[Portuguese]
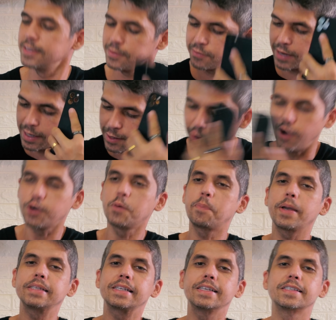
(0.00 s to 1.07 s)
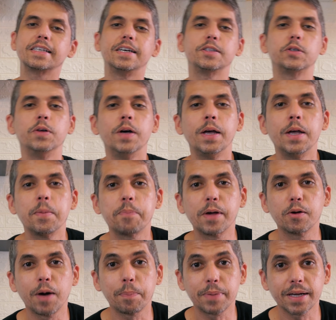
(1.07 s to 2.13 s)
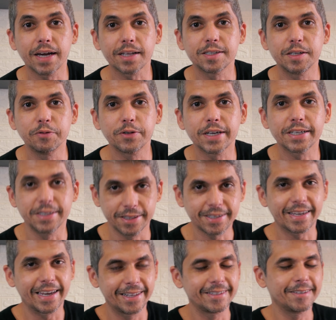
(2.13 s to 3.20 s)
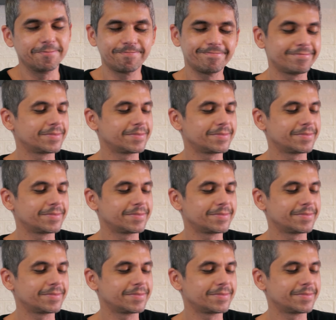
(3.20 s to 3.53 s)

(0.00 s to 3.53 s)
A gente vai logo pesquisando pelo aplicativo que a gente quer, né?